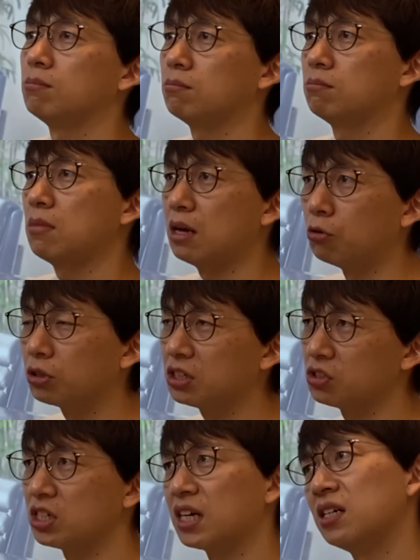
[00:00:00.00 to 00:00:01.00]
まあ興
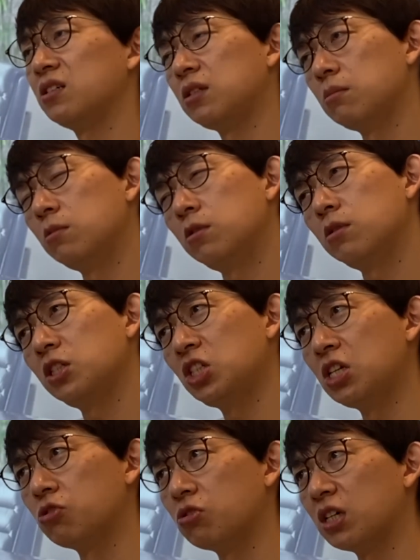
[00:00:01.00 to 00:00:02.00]
津に関しても支
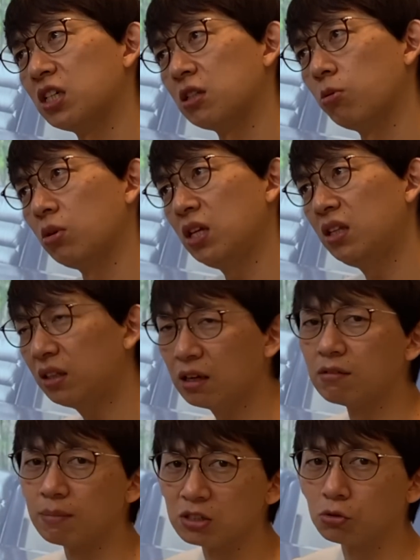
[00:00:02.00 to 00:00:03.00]
店長に関しても一
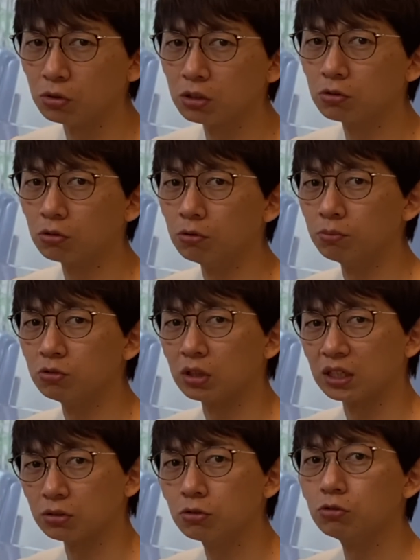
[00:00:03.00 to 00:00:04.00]
旦はまず織り込むとい
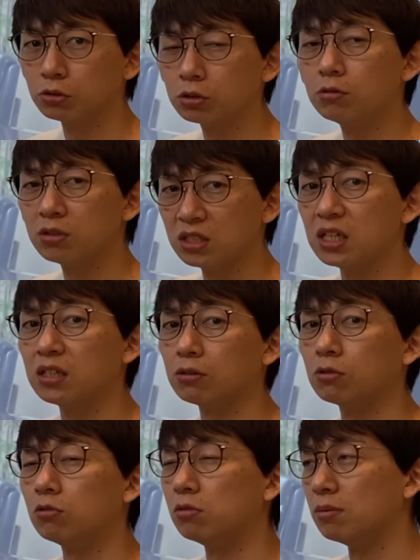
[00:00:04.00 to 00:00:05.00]
うか、そういう予想をしていた
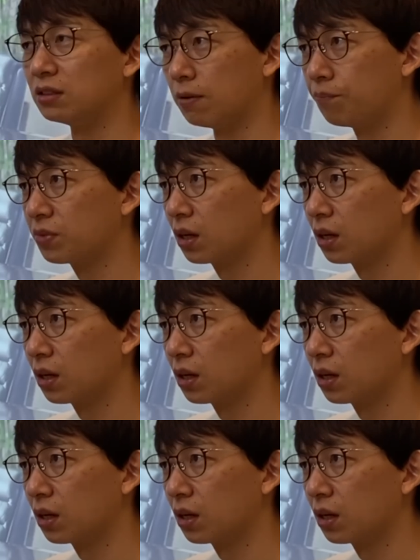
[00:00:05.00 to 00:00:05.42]
と思います。